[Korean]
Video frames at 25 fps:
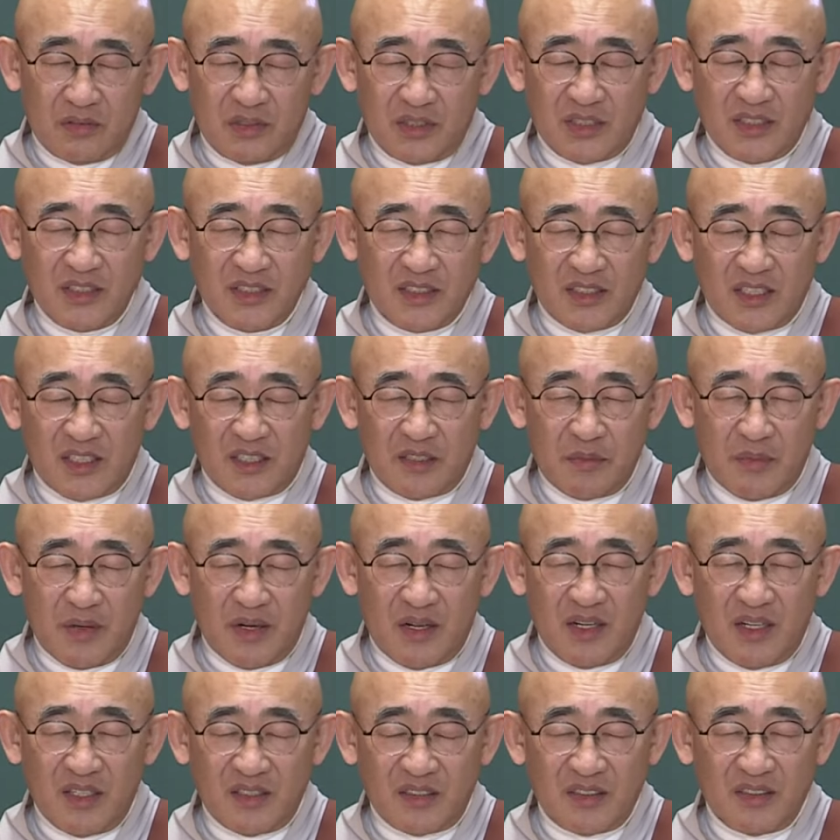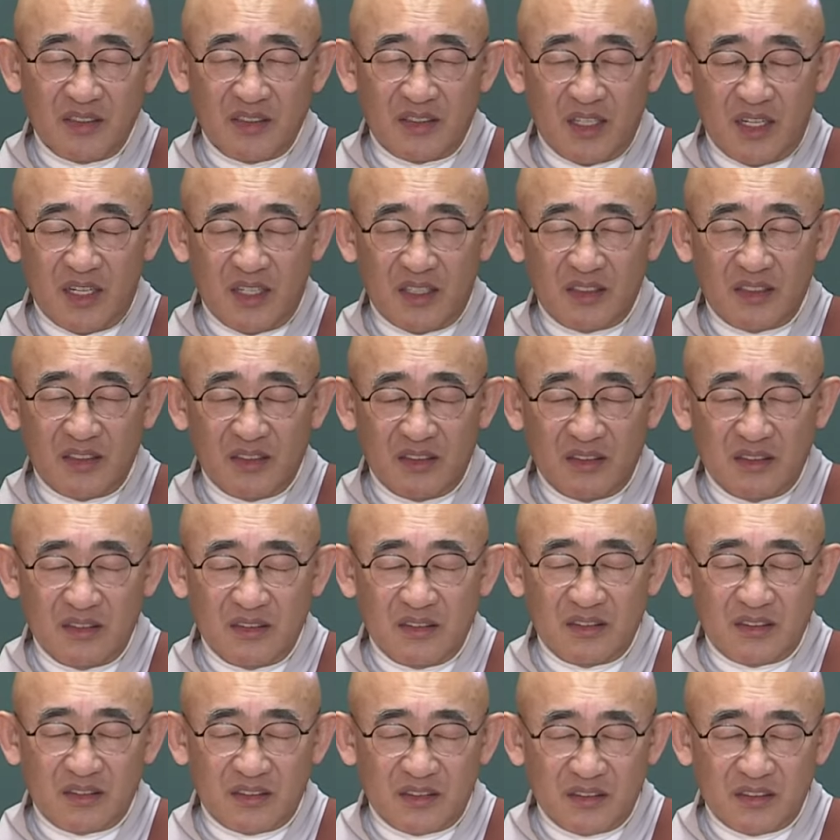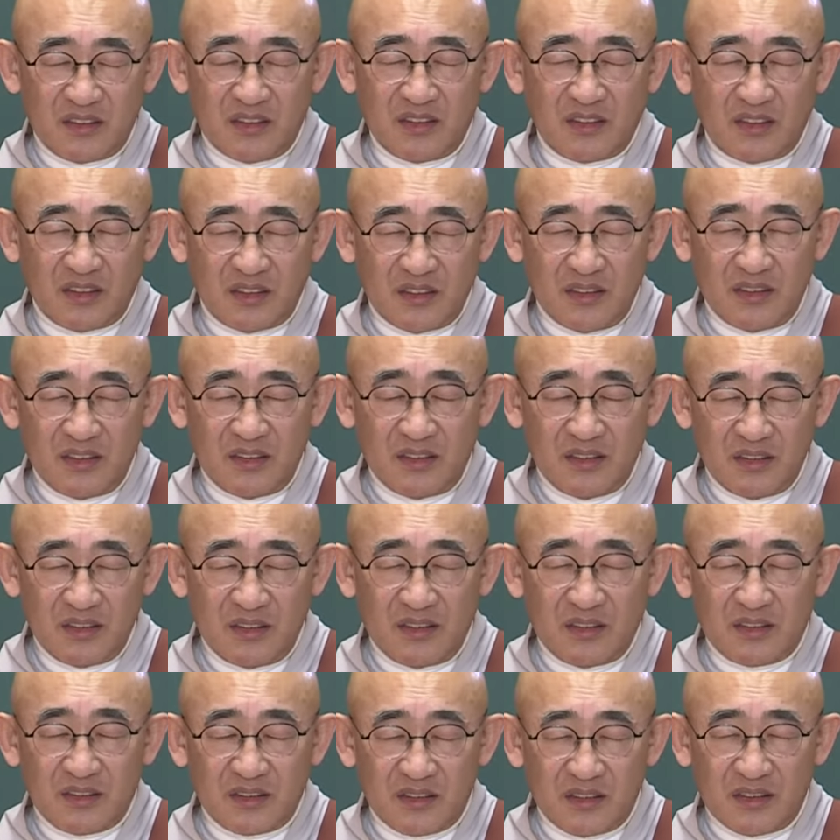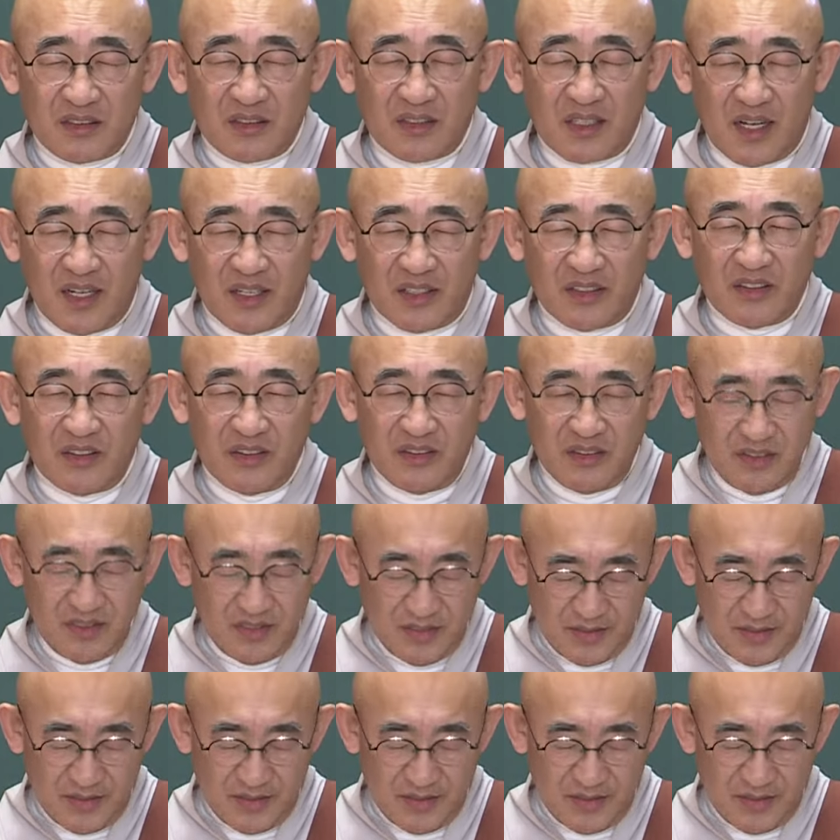진 자리 말라진다 하는 그것이 그런 거 아니에요.